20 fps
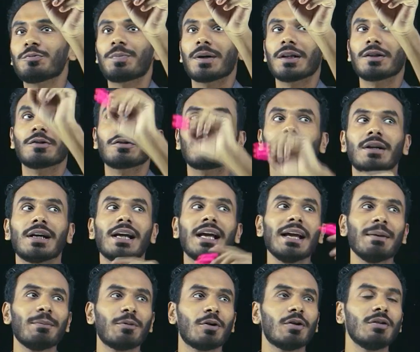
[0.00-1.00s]
উৎপাদক
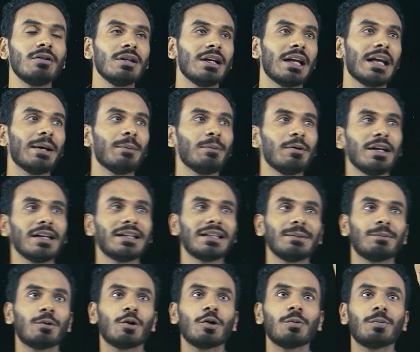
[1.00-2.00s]
এবং এমন
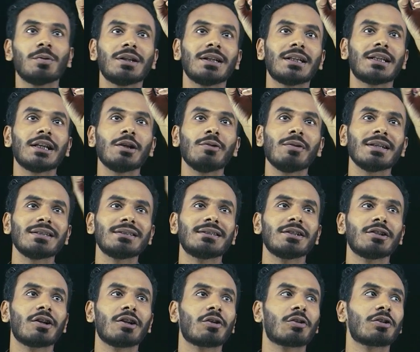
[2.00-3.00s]
একটি বহুপদী কিউ এক্স
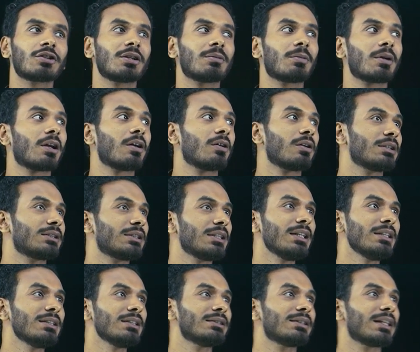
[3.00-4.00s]
নির্ণয় করতে বলা হয়েছে
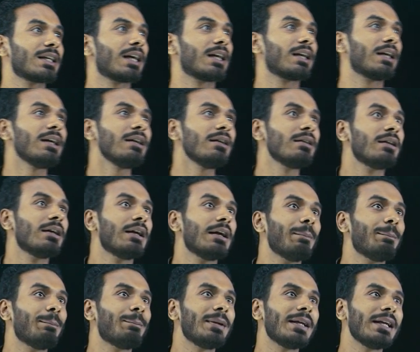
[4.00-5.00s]
যেখানে
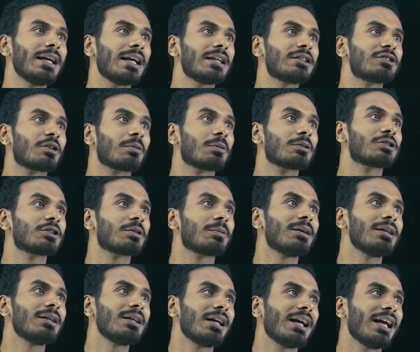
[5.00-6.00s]
পি এক্স সমান
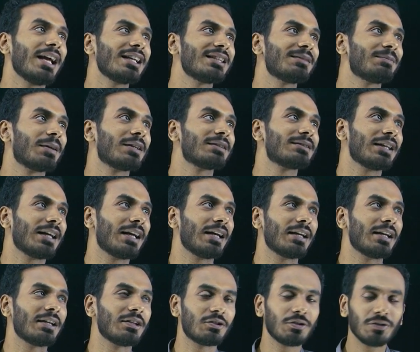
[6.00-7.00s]
সমান এক্স প্লাস এ
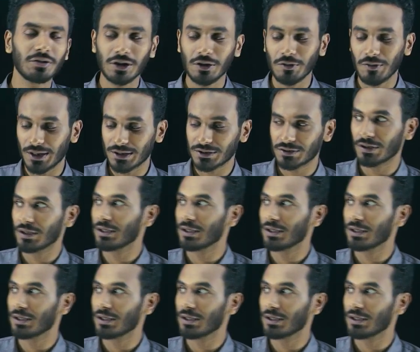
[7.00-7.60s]
ইন্টু কিউ এক্স